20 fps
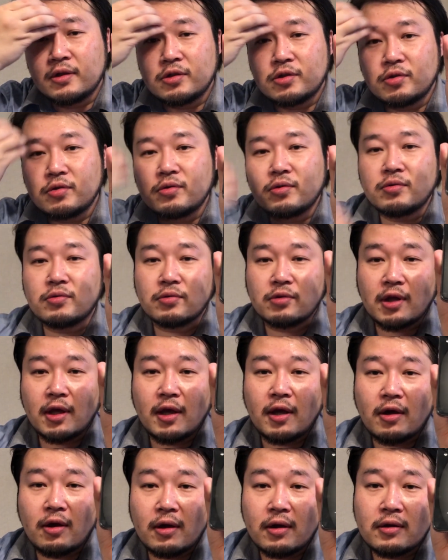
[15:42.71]
ちょっと
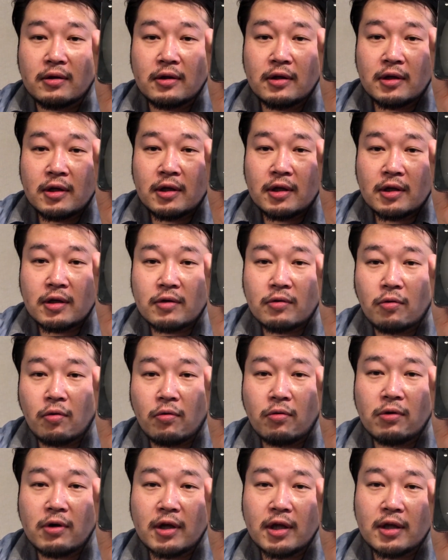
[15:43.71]
ねこ
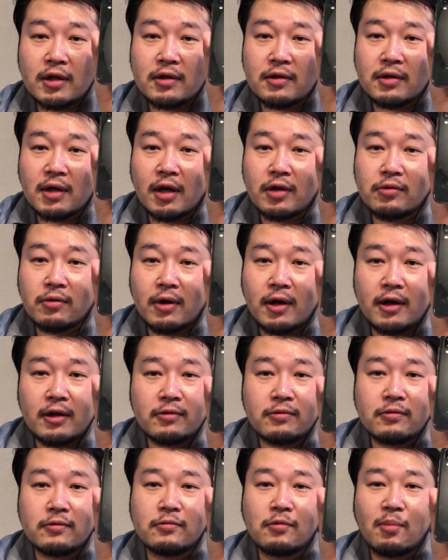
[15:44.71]
こら辺あの
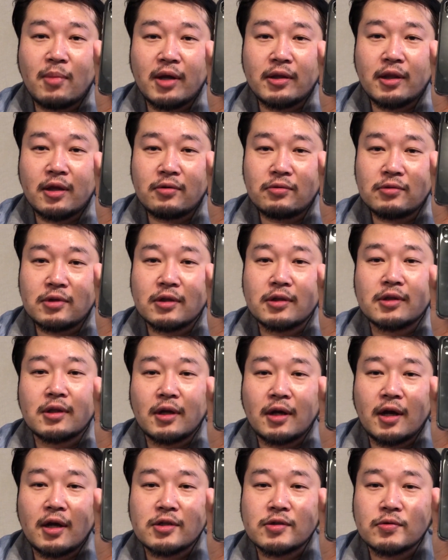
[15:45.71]
iPhone を真似るんだっ
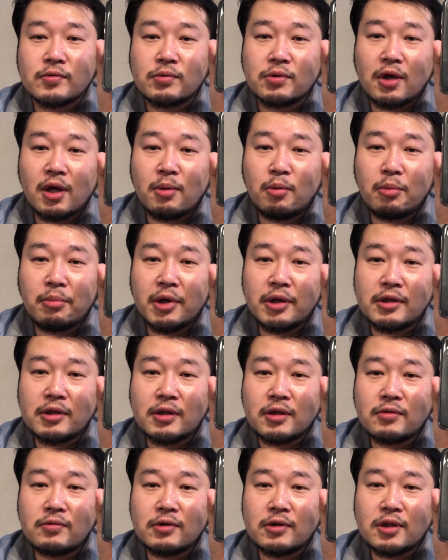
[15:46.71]
たらそこら辺を真似
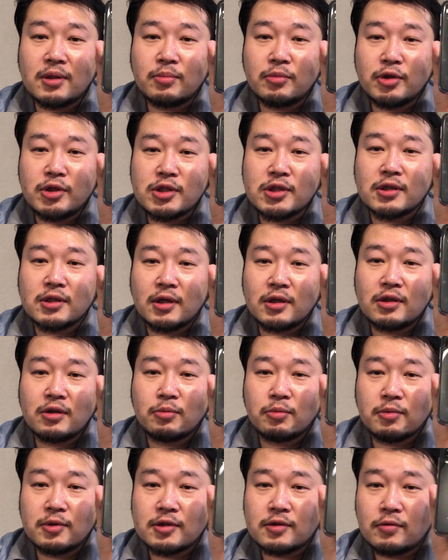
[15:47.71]
てくれてもいいんじゃないって
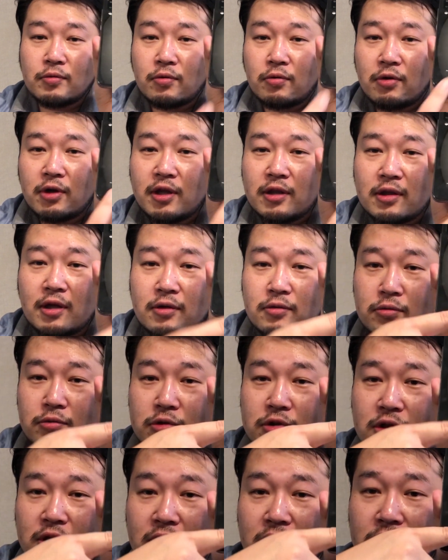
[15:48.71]
思いますこれなく
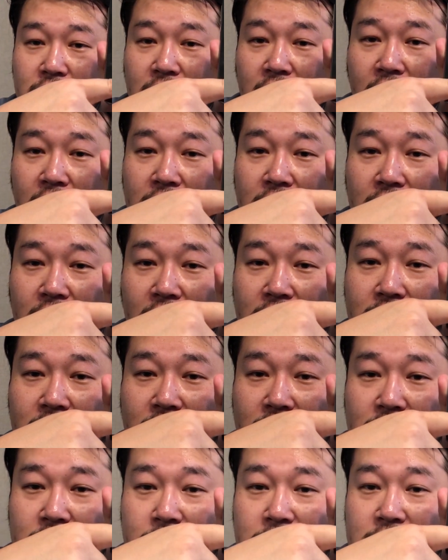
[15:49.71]
したぐらいでだっ
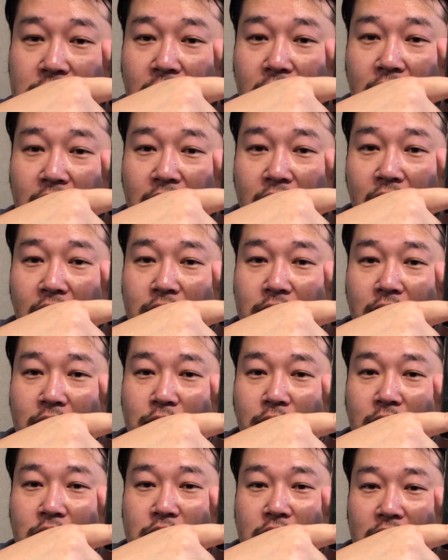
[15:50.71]
て数千円高くなる
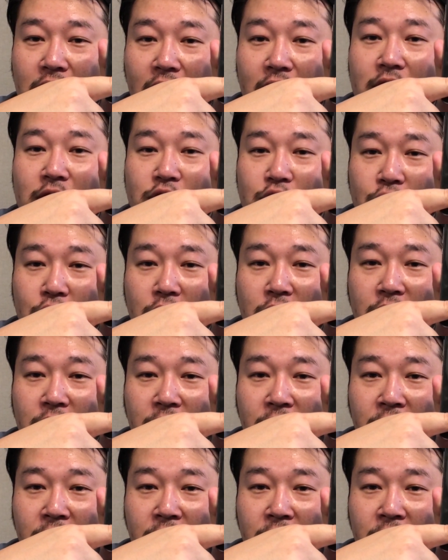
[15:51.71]
とかじゃないでしょ